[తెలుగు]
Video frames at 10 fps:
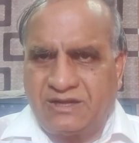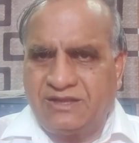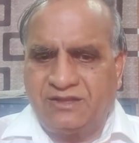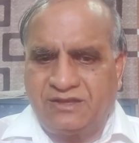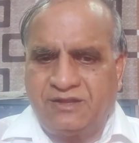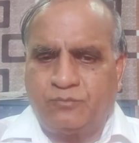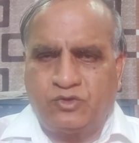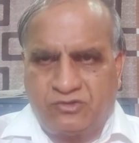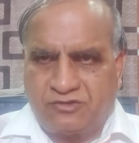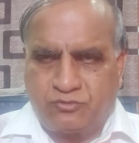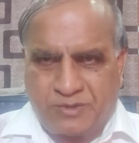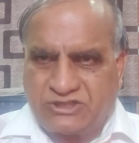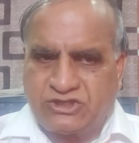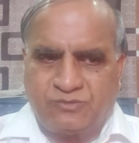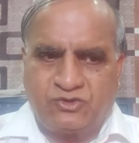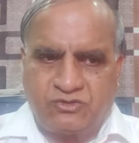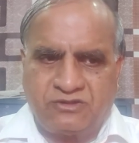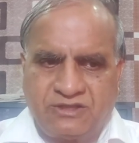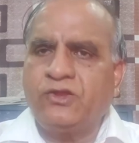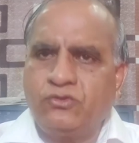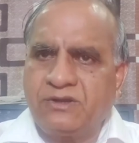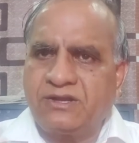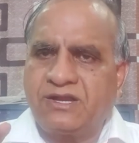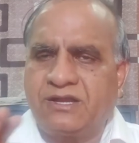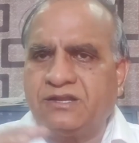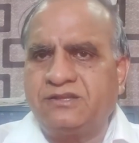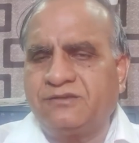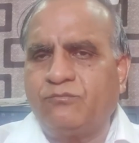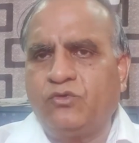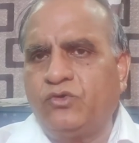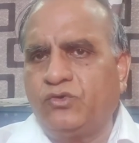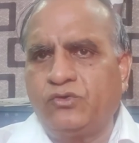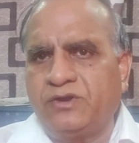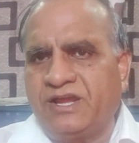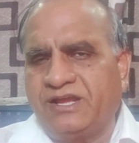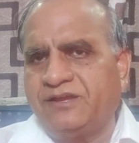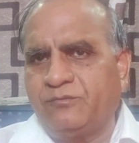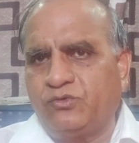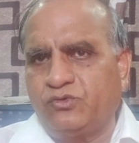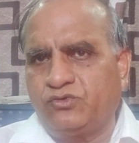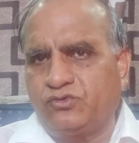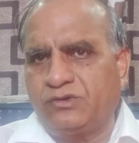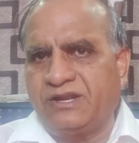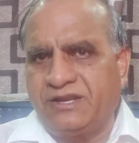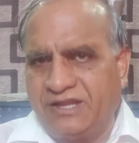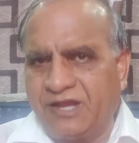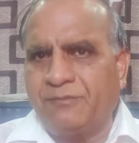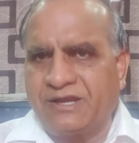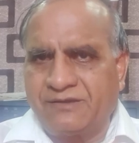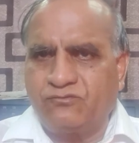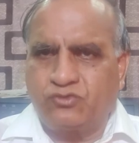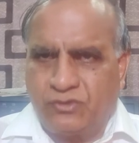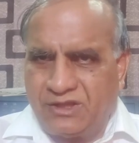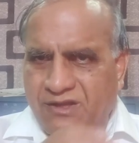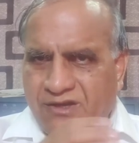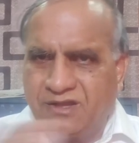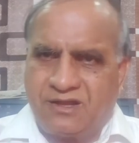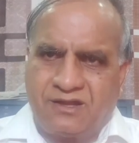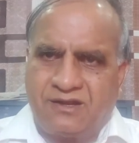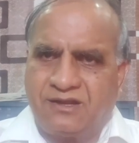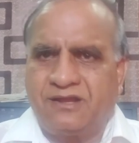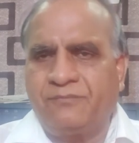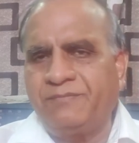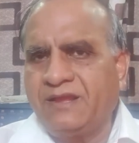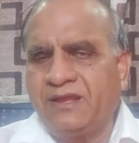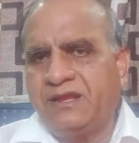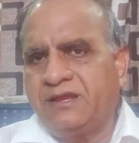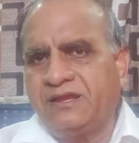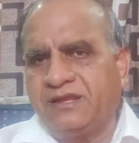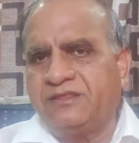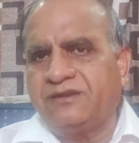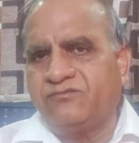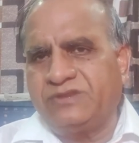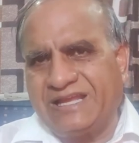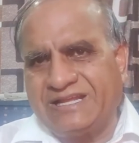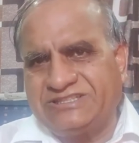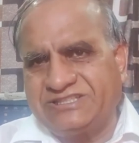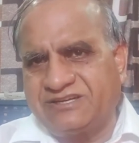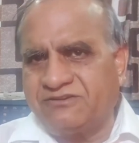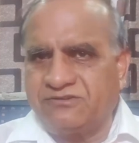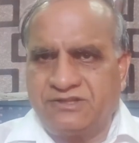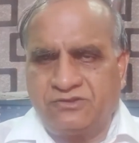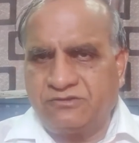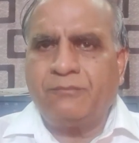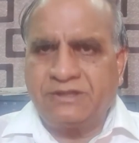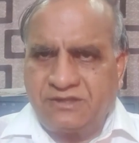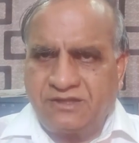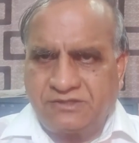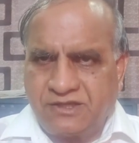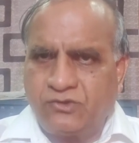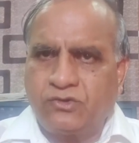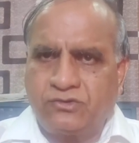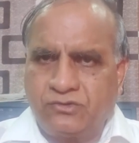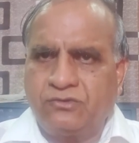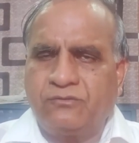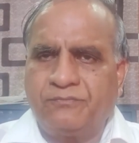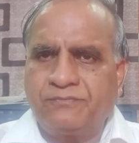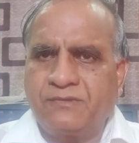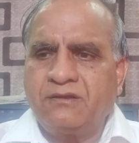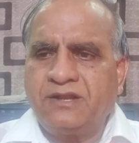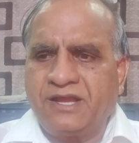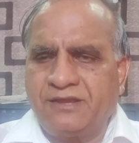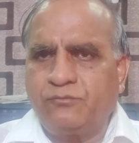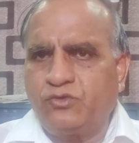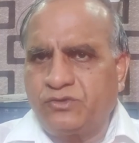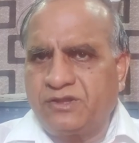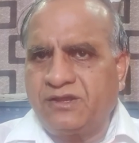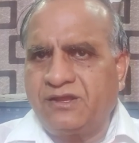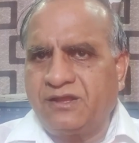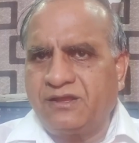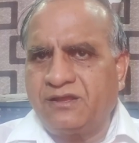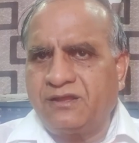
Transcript: మారలేదని ఇప్పుడు స్పష్టమవుతుంది ఎందుకంటే కనీసం ముగ్గురు న్యాయమూర్తుల నియామకం సుదీర్ఘకాలంగా కేంద్రం తేల్చడం లేదు మద్రాస్ హైకోర్టు న్యాయమూర్తిగా